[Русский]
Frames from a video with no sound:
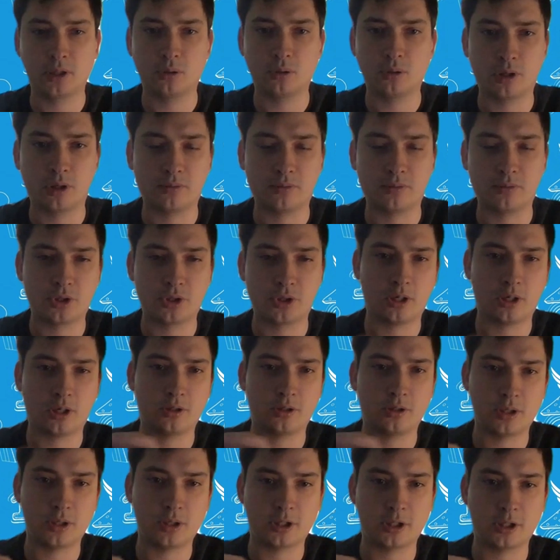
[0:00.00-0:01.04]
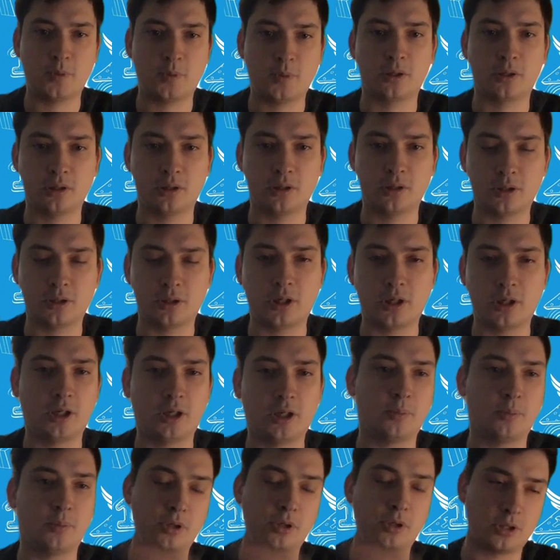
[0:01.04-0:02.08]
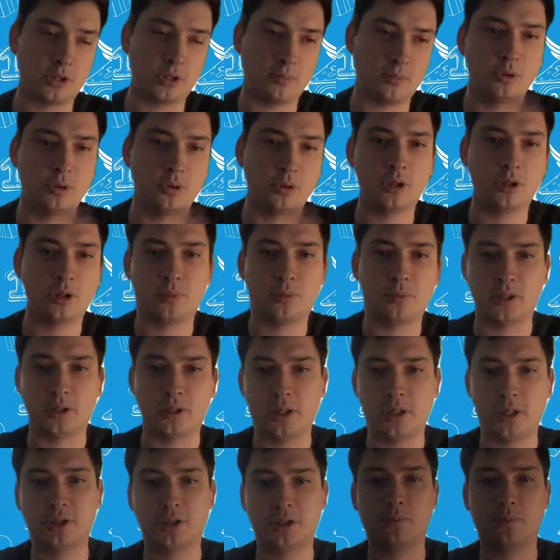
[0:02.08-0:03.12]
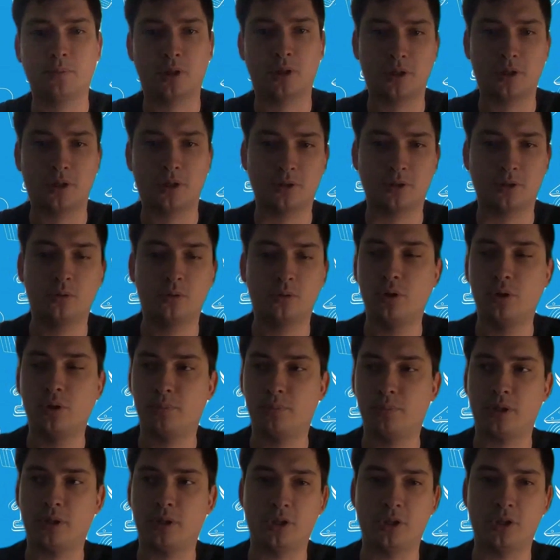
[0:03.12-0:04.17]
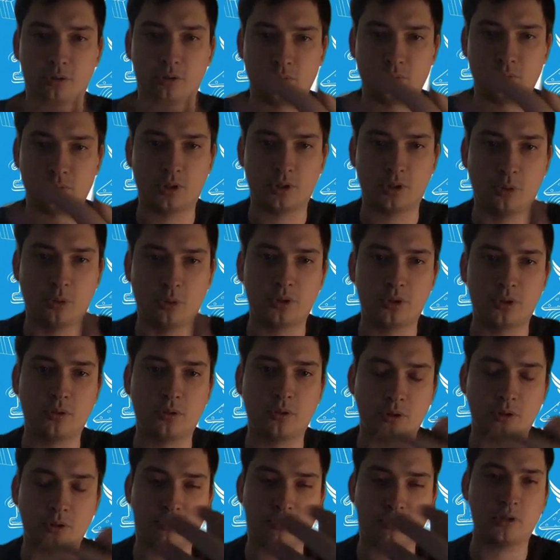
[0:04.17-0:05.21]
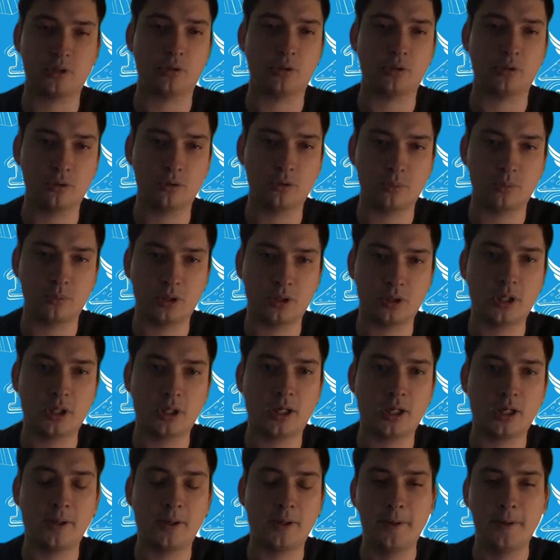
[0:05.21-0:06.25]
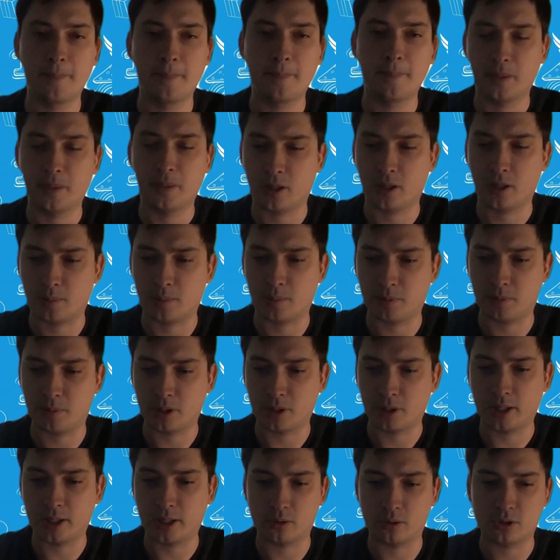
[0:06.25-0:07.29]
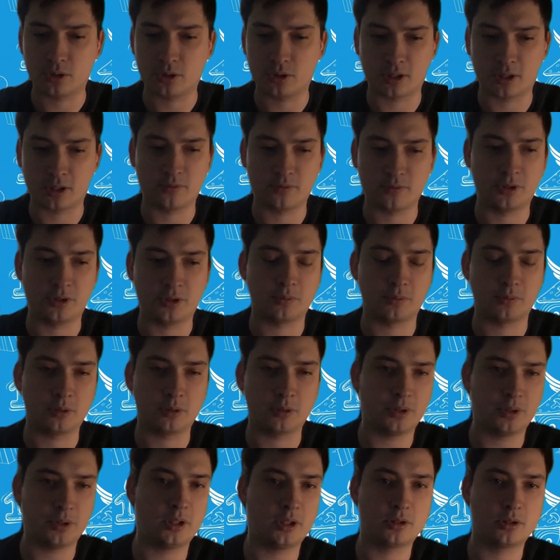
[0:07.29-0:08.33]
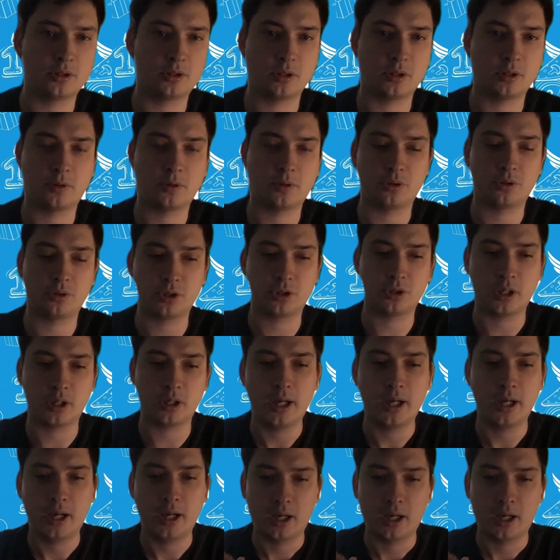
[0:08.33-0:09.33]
которые отвечают за экспертные треки по разработке, по аналитике, по архитектуре, поддерживают сообщество, развивают инструментарий, а, помогают с развитием компетенций и прочее.